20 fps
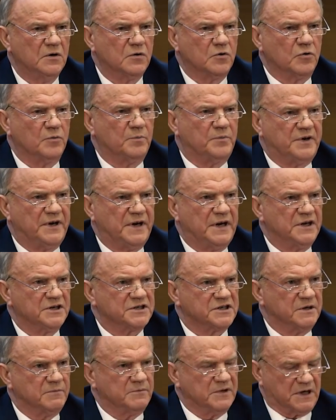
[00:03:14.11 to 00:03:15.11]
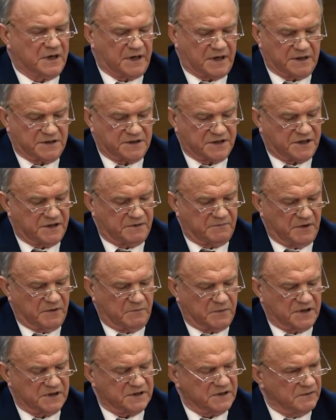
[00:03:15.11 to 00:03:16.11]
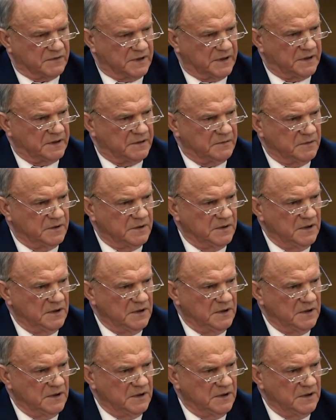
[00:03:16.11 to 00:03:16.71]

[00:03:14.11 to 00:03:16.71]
крупнейшими городскими образованиями.